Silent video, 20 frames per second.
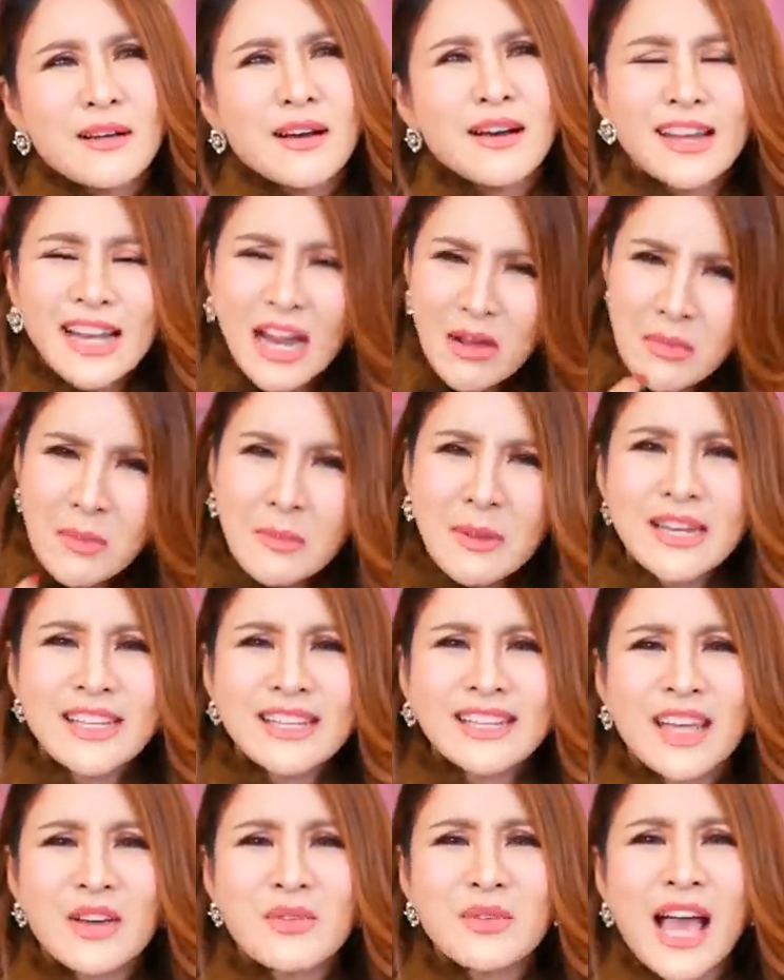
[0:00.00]
เฮ้ยเรามาเป็น
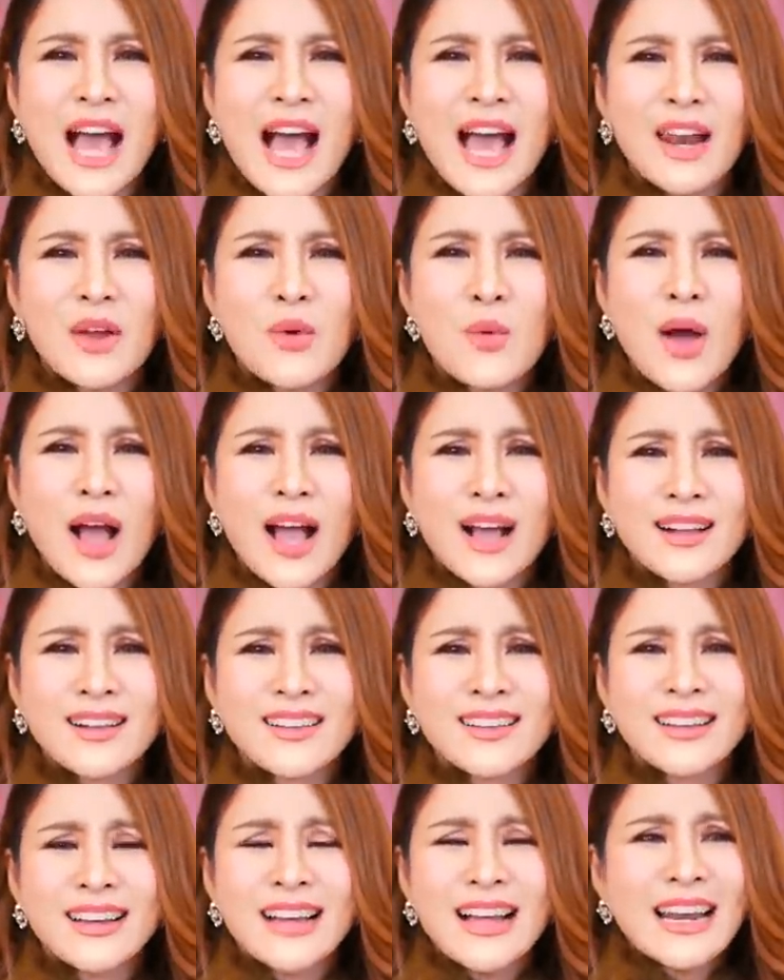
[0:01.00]
ดีเทลยาแล้วว่ะ
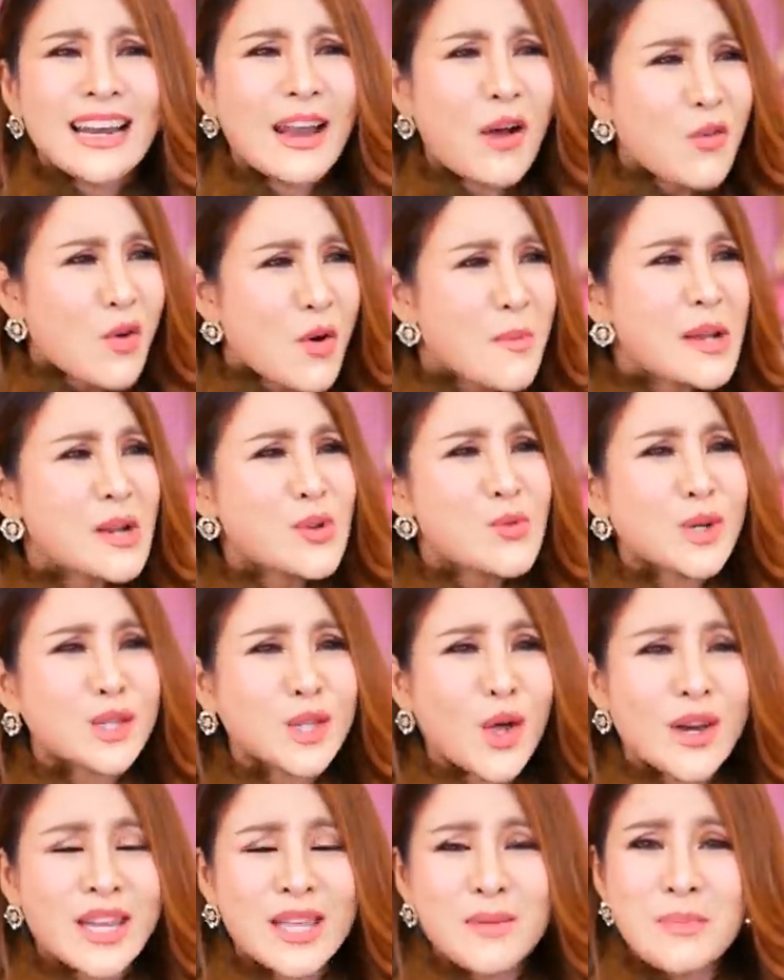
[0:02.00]
เราก็ไม่รู้
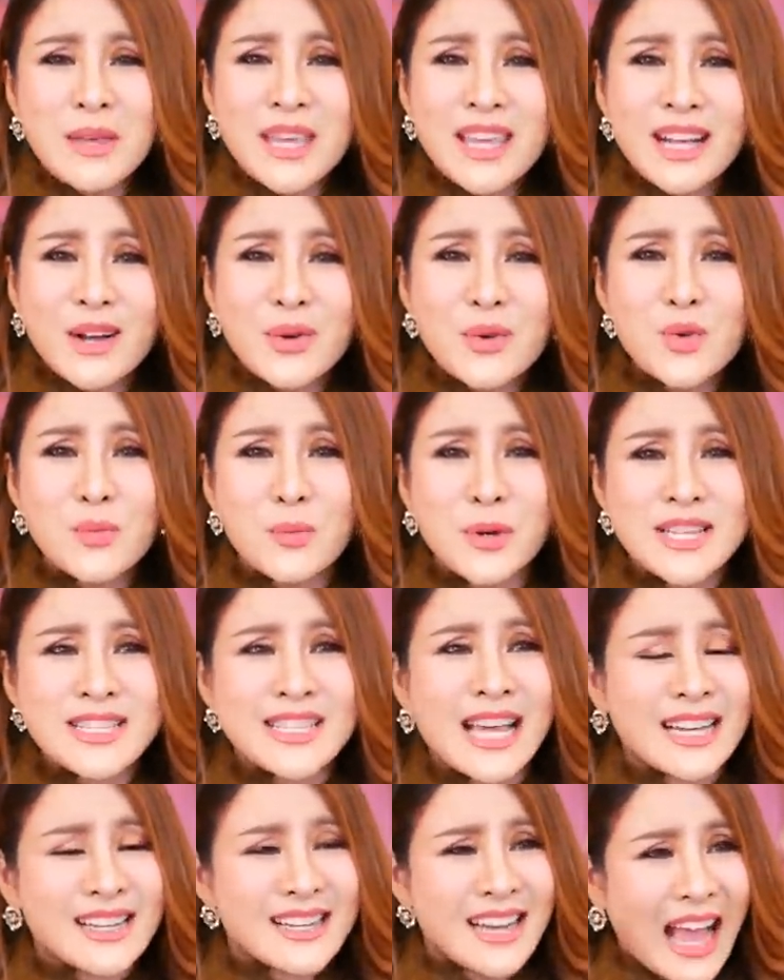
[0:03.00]
ว่าตอนนี้พี่เขาอยู่บ
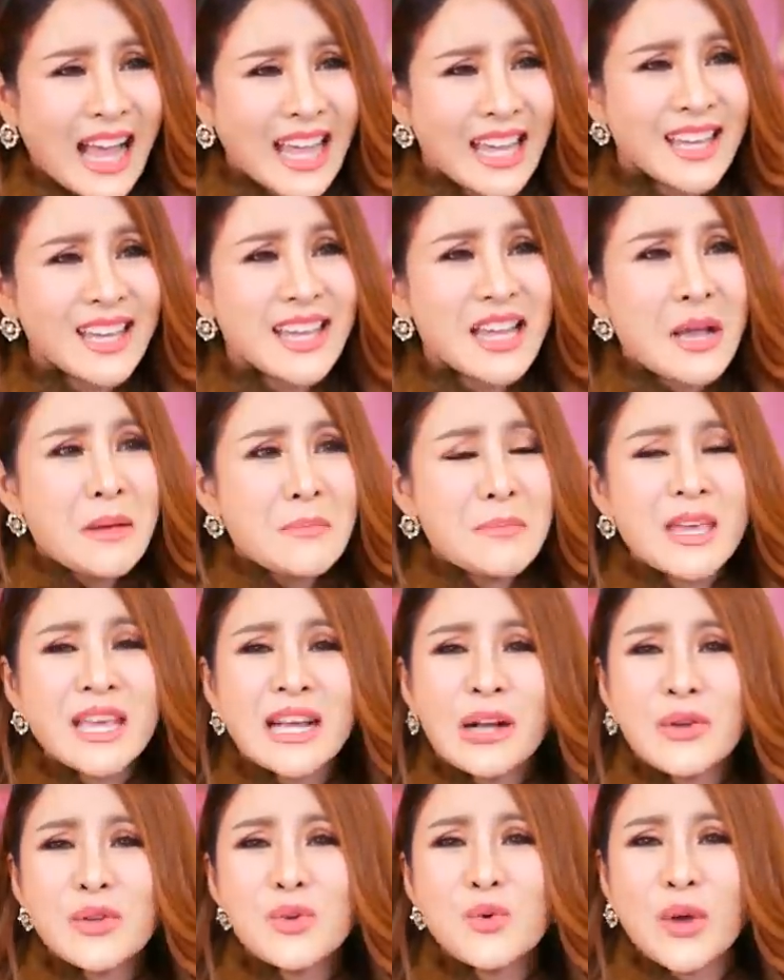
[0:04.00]
ริษัทไหน
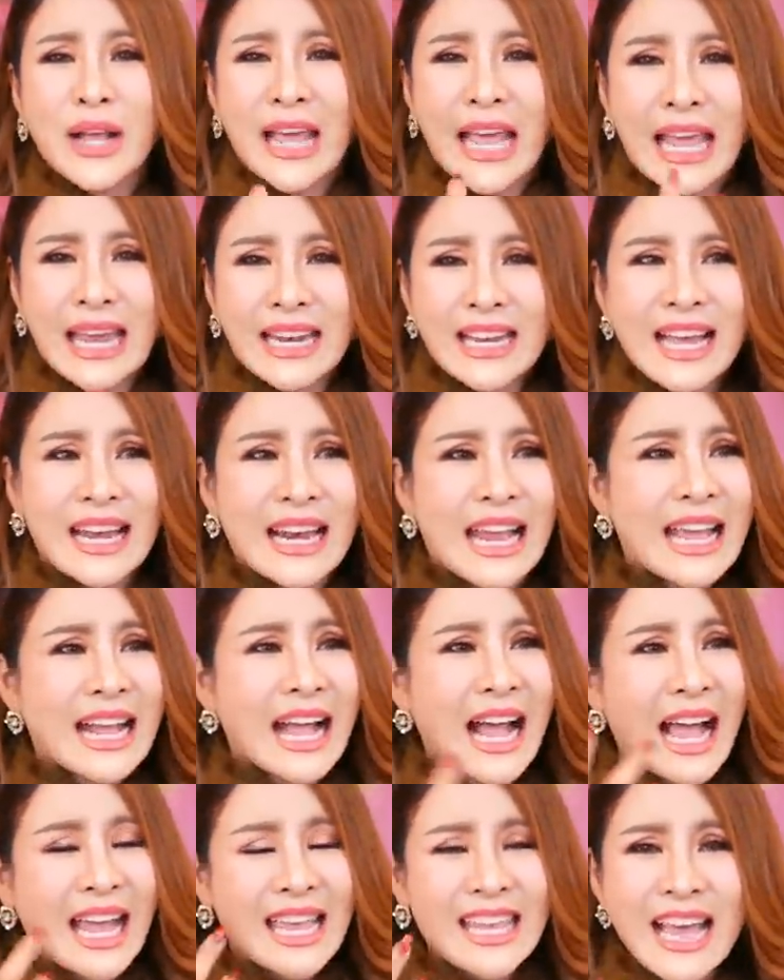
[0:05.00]
พี่เขาอยู่เขตอะไร
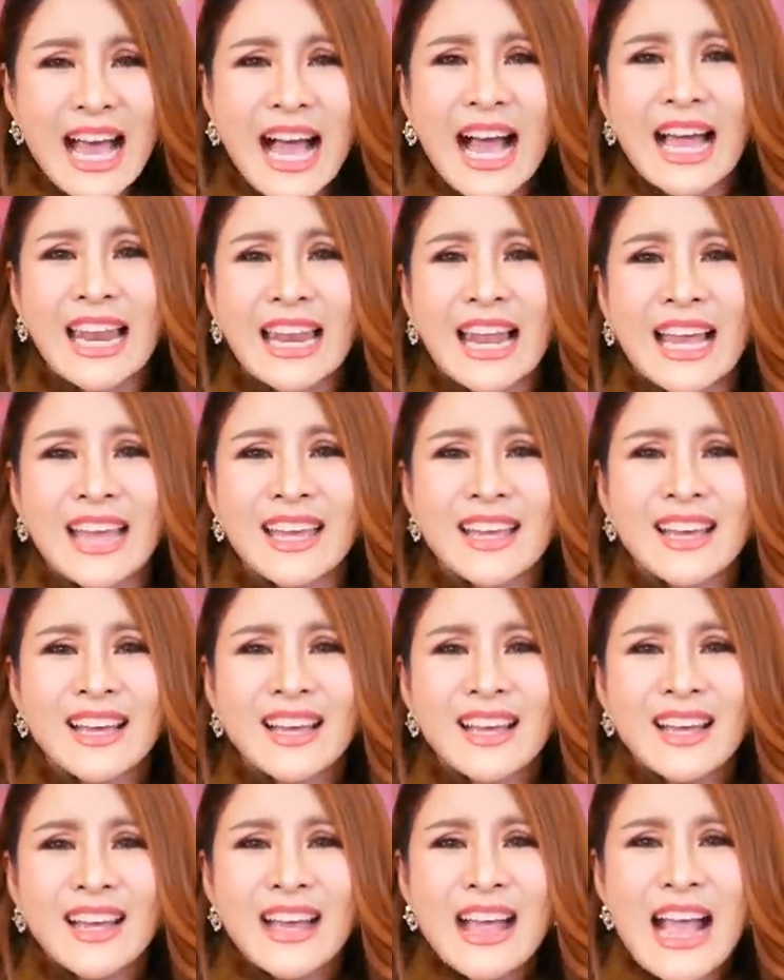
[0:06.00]
ขายยาอะไร
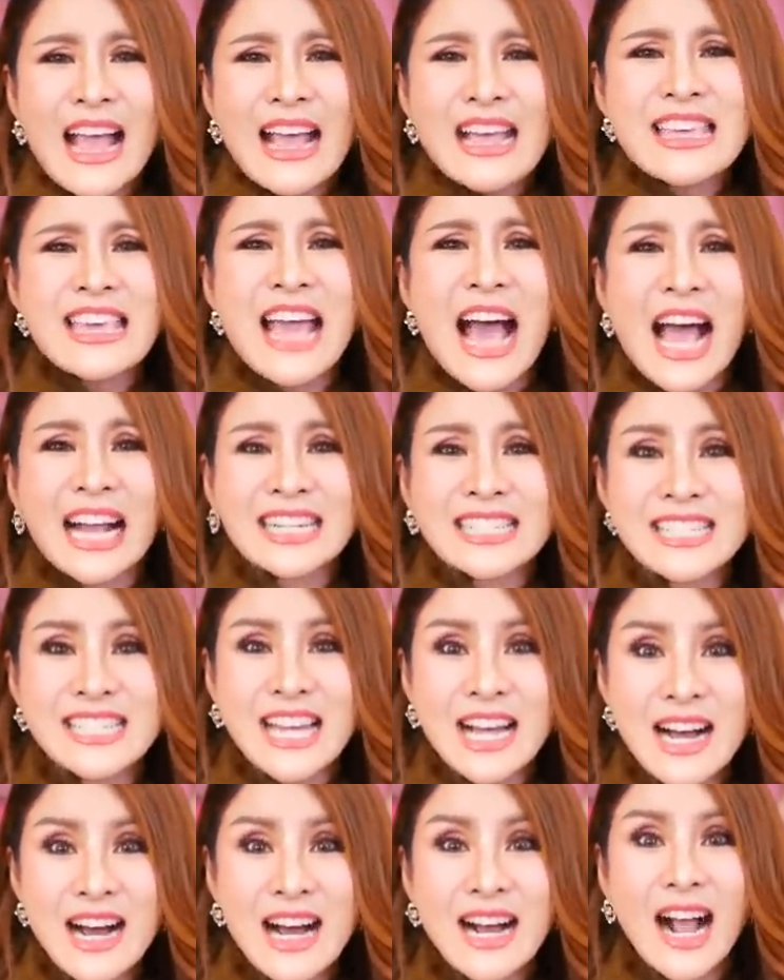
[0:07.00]
อยาก
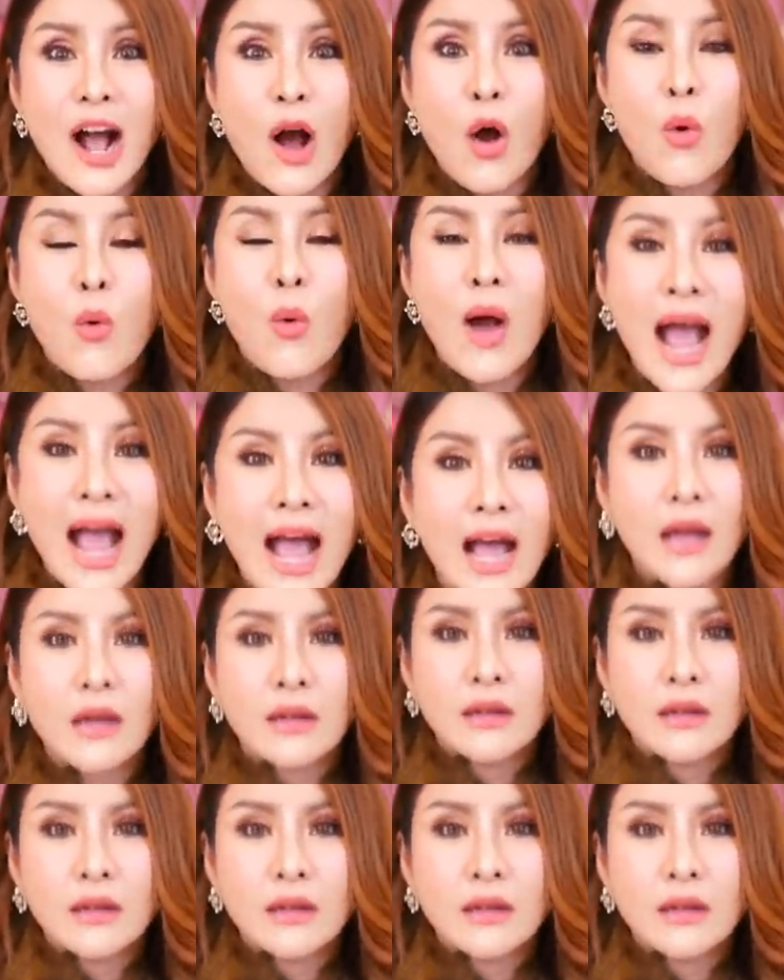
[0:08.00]
เจอเขาว่ะ